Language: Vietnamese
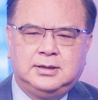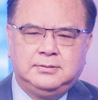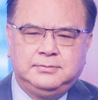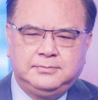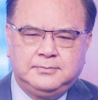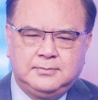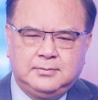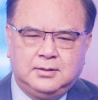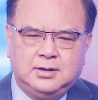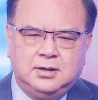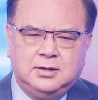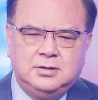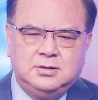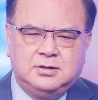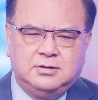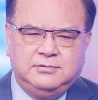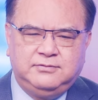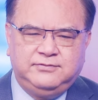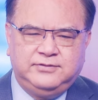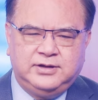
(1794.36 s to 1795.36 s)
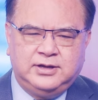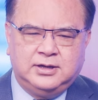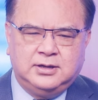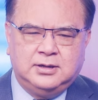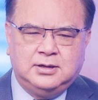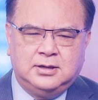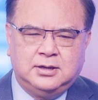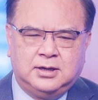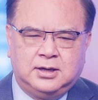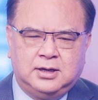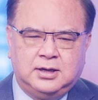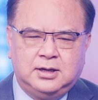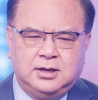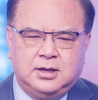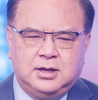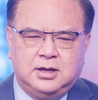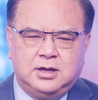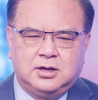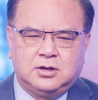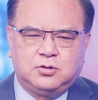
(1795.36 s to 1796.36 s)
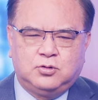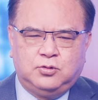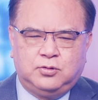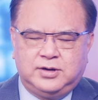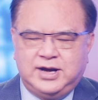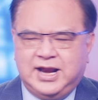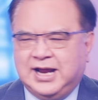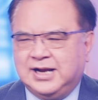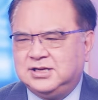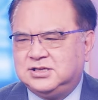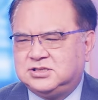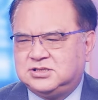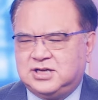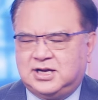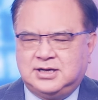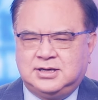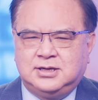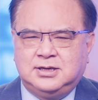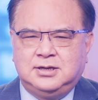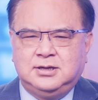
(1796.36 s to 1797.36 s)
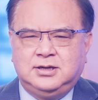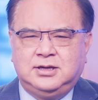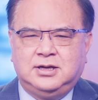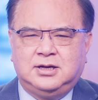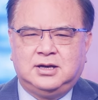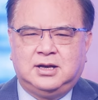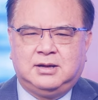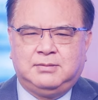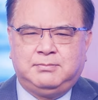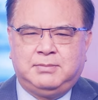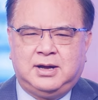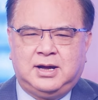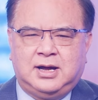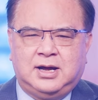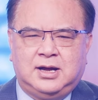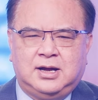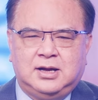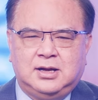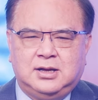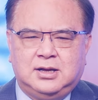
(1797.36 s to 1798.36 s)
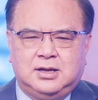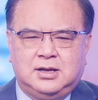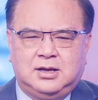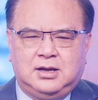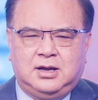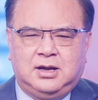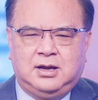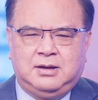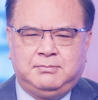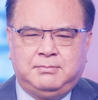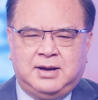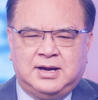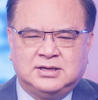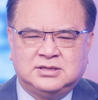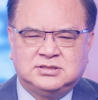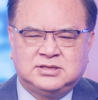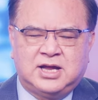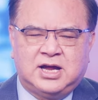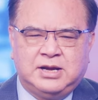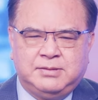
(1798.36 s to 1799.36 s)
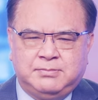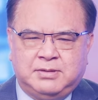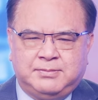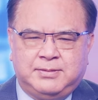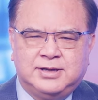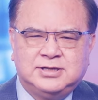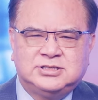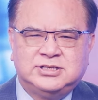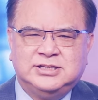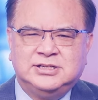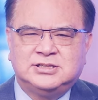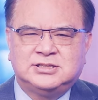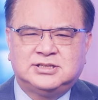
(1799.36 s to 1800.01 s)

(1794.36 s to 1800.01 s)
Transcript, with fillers: uh, ứng cử viên uh, của đảng xanh như là bà uh, bà Stein bà bác sĩ